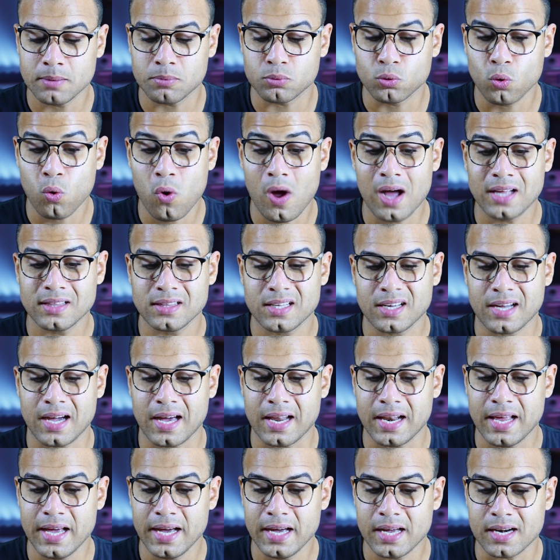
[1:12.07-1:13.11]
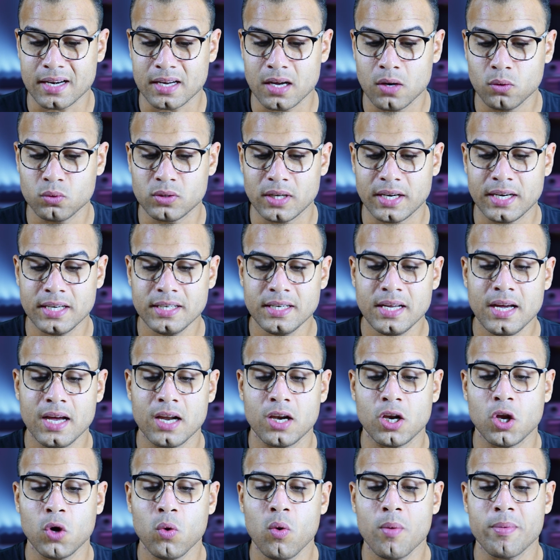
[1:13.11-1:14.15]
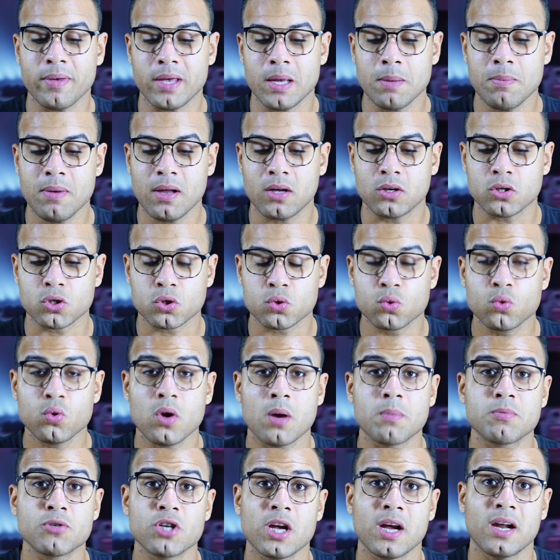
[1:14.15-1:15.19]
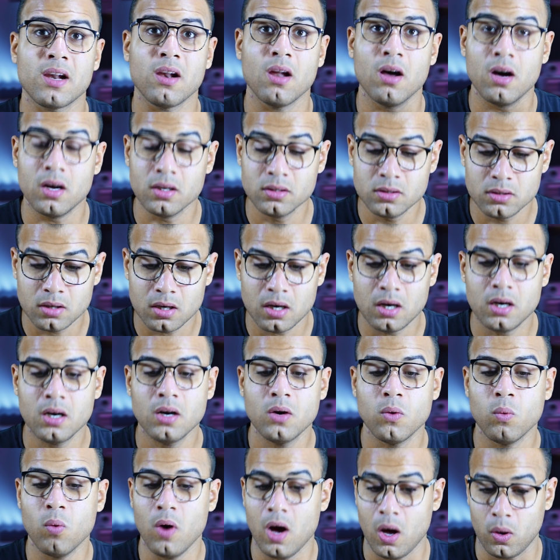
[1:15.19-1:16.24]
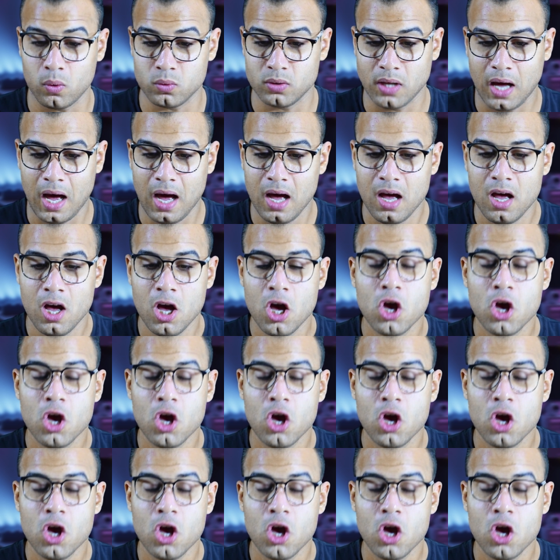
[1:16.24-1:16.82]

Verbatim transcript: بتروح عندك على اخر جوده هنا اللي هو بيجيب لك الصوره بشكل انقى واوضح